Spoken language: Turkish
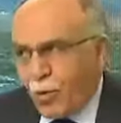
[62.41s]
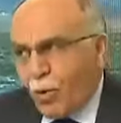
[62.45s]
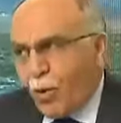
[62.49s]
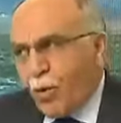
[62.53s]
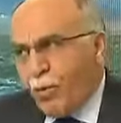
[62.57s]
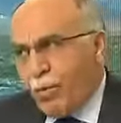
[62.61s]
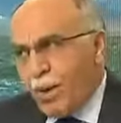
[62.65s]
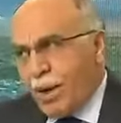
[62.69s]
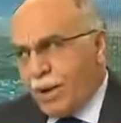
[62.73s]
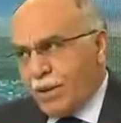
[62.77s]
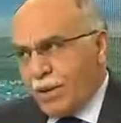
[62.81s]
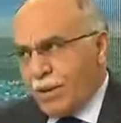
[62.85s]

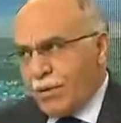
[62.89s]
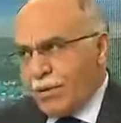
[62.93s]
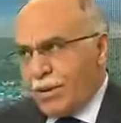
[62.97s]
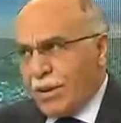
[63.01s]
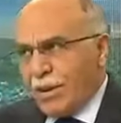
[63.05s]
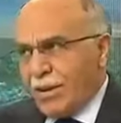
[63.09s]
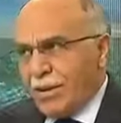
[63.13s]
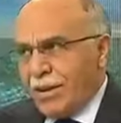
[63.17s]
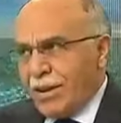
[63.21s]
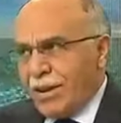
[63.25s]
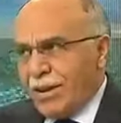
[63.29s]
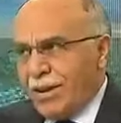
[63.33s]
Olmaz da
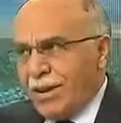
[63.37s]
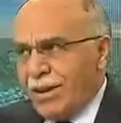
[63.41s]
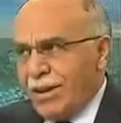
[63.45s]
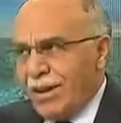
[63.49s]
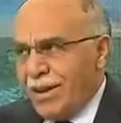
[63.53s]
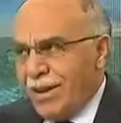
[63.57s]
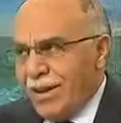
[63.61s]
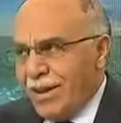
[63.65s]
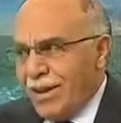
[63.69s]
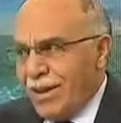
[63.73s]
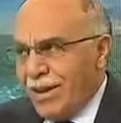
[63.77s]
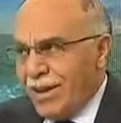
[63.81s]
zaten.
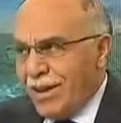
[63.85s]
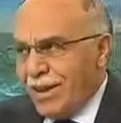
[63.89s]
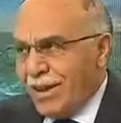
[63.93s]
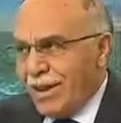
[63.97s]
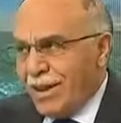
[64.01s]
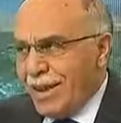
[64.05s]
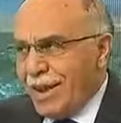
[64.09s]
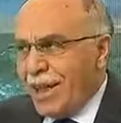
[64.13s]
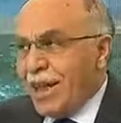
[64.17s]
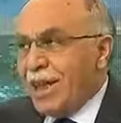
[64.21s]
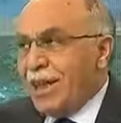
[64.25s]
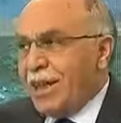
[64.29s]

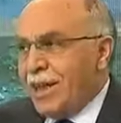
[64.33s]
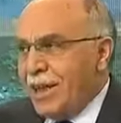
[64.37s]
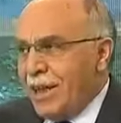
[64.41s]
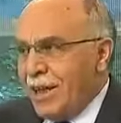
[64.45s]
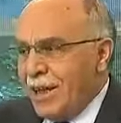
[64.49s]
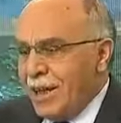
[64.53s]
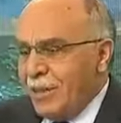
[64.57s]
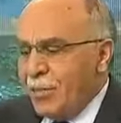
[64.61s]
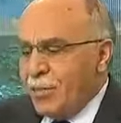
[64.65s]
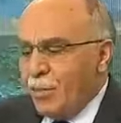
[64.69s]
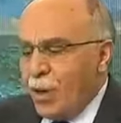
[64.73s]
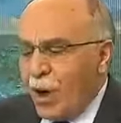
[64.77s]

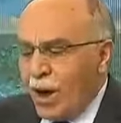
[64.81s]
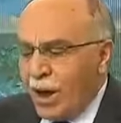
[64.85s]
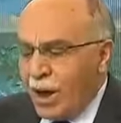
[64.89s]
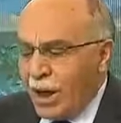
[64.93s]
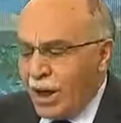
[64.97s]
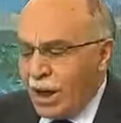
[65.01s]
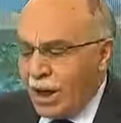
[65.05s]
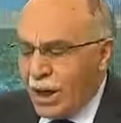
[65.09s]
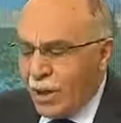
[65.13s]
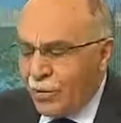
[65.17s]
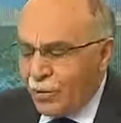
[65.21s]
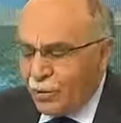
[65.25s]
E,
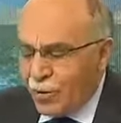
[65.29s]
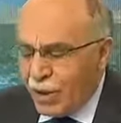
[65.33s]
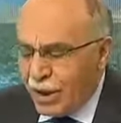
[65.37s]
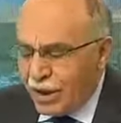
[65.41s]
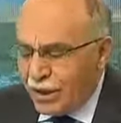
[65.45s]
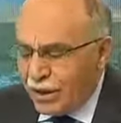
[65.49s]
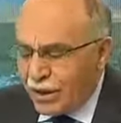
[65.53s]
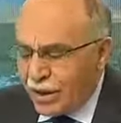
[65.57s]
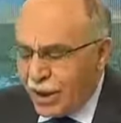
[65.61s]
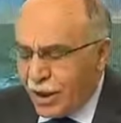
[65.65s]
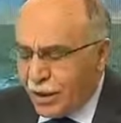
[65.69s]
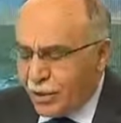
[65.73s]
muhakkak ehl-i
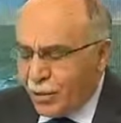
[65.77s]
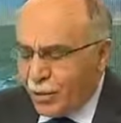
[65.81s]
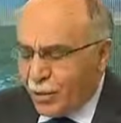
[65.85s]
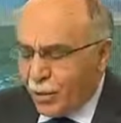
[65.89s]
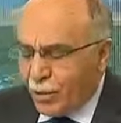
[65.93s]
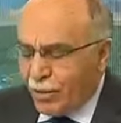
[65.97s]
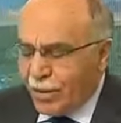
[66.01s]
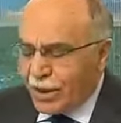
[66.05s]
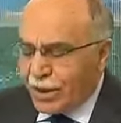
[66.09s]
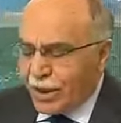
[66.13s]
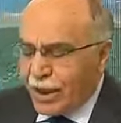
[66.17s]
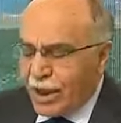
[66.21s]
sünnet
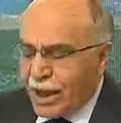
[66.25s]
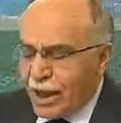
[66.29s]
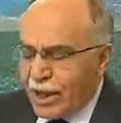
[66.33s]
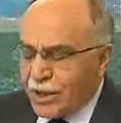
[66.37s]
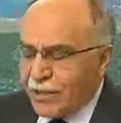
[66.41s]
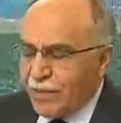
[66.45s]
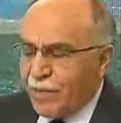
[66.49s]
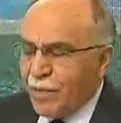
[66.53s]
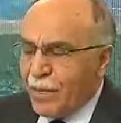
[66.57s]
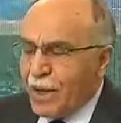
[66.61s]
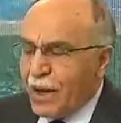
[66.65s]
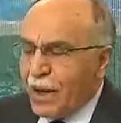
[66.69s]
olması
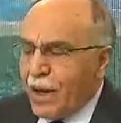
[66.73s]
lazım.